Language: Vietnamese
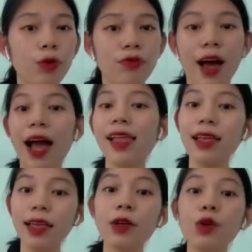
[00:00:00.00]
và
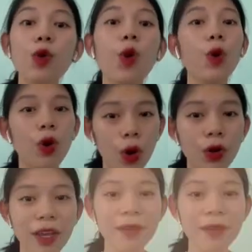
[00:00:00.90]
un collant nhé.